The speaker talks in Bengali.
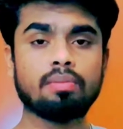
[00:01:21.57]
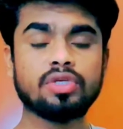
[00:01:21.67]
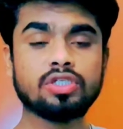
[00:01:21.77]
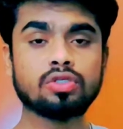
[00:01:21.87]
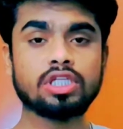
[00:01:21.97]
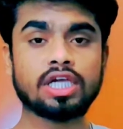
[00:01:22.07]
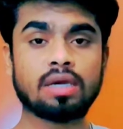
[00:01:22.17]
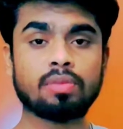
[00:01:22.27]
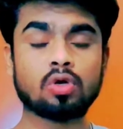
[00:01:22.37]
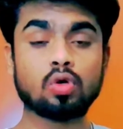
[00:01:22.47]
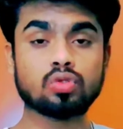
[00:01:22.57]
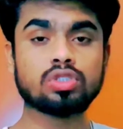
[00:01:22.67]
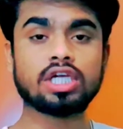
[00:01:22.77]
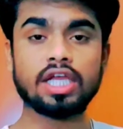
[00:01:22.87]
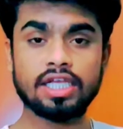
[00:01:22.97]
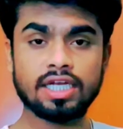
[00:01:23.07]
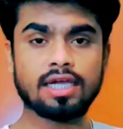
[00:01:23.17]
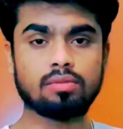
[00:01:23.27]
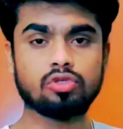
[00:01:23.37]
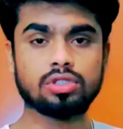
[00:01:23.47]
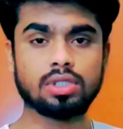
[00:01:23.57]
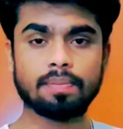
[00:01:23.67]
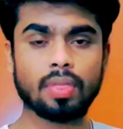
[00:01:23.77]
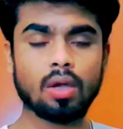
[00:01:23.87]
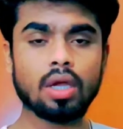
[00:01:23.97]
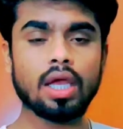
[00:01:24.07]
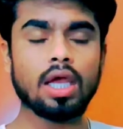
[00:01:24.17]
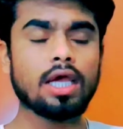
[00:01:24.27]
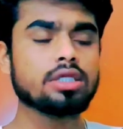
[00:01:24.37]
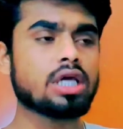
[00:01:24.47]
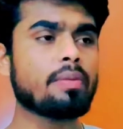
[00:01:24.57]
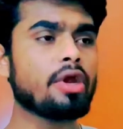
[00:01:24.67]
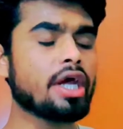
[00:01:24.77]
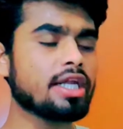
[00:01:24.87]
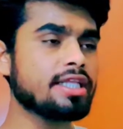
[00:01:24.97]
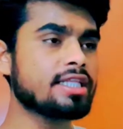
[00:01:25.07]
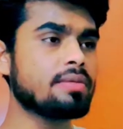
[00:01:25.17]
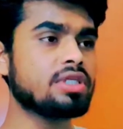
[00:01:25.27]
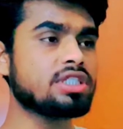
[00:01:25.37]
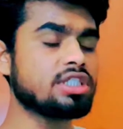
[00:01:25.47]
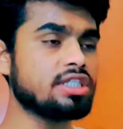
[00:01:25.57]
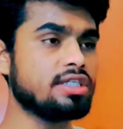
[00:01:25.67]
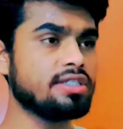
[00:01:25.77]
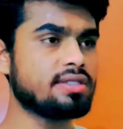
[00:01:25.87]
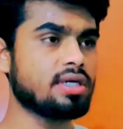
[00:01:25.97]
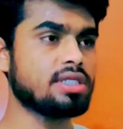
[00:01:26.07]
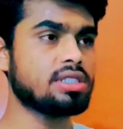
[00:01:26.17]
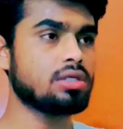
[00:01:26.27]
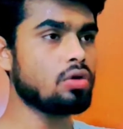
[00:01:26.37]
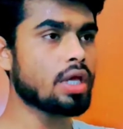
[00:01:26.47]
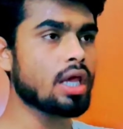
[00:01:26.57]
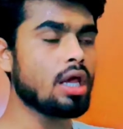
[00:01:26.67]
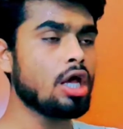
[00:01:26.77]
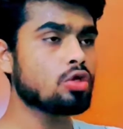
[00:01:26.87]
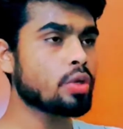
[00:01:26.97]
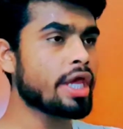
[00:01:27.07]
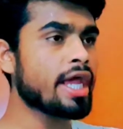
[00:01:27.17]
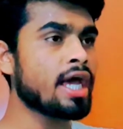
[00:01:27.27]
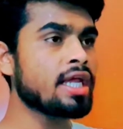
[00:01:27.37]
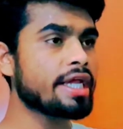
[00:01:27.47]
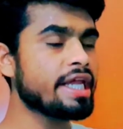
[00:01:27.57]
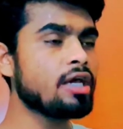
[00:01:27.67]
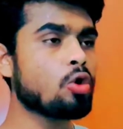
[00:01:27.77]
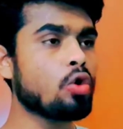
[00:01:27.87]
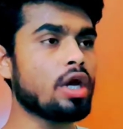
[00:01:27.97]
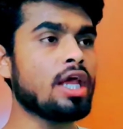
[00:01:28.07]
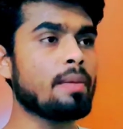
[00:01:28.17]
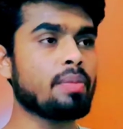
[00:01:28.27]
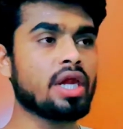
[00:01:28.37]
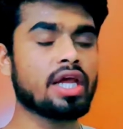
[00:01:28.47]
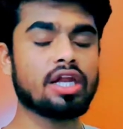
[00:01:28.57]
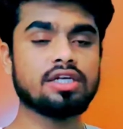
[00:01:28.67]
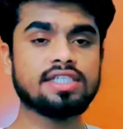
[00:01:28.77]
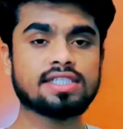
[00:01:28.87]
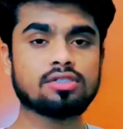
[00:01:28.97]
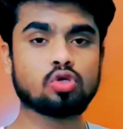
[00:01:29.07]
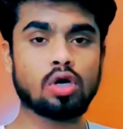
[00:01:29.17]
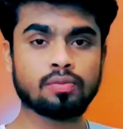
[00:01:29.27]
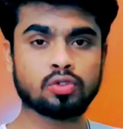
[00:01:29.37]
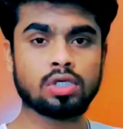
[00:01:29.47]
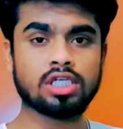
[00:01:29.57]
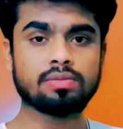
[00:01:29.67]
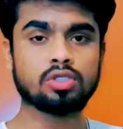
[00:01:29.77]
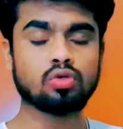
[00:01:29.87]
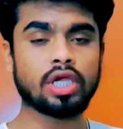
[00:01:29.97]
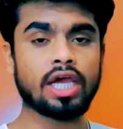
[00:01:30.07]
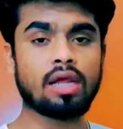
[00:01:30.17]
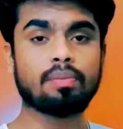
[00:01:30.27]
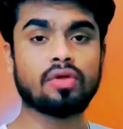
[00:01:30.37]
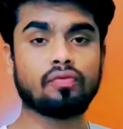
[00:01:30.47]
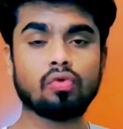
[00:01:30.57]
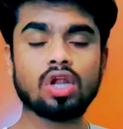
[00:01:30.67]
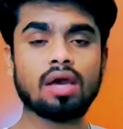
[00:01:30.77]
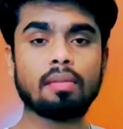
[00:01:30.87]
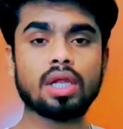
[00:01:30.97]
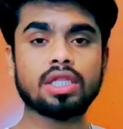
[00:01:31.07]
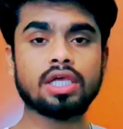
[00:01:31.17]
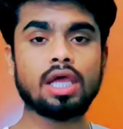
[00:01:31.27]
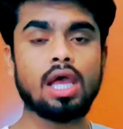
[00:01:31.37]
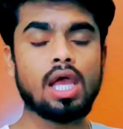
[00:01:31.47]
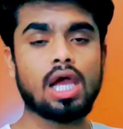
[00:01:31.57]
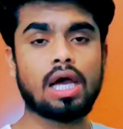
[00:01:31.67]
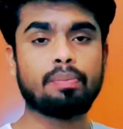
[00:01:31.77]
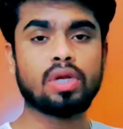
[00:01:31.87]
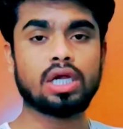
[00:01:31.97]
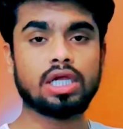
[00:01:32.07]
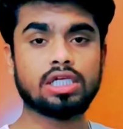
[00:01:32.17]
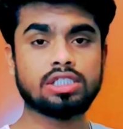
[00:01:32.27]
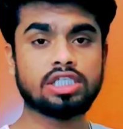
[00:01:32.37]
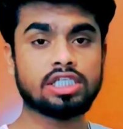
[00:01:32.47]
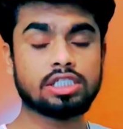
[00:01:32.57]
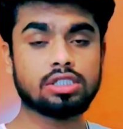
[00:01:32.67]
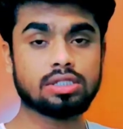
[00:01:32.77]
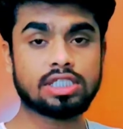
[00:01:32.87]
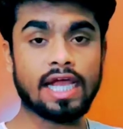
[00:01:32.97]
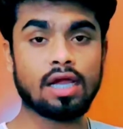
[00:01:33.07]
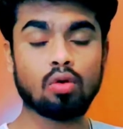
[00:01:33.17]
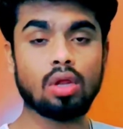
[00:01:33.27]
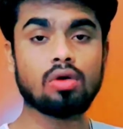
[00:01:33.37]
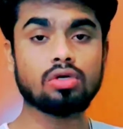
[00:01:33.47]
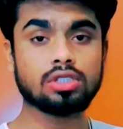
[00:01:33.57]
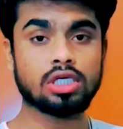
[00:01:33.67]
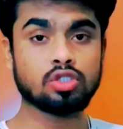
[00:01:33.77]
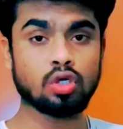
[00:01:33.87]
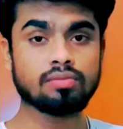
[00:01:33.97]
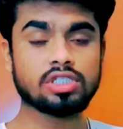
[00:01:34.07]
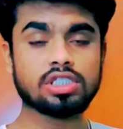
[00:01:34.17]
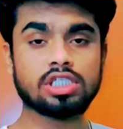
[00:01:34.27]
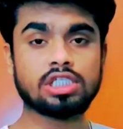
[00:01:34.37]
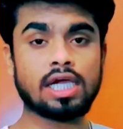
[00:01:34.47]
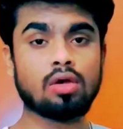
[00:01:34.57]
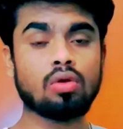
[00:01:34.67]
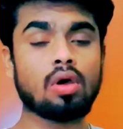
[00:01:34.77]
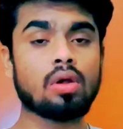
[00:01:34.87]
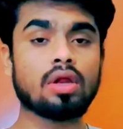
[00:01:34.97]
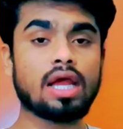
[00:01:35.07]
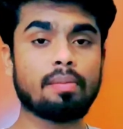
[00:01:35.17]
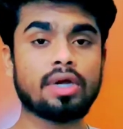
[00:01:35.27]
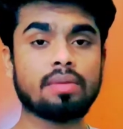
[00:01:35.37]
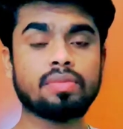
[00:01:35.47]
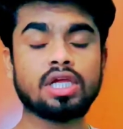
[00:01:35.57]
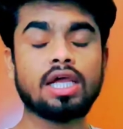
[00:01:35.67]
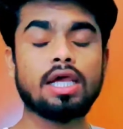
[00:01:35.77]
ভিডিও দেখে আপনার কত টাকা ইনকাম হয়েছে ওকে তারপর এখানে দেখতে পাচ্ছেন যে রিসার্চ ওকে তো এখানে ক্লিক করলে আপনার এখানে রিসার্চ অপশন আসবে তো এখানে আপনি ফোন নাম্বার দিয়ে আপনার যেই টাকাগুলো জমছে সেই টাকাগুলো অন্য নাম্বার আপনি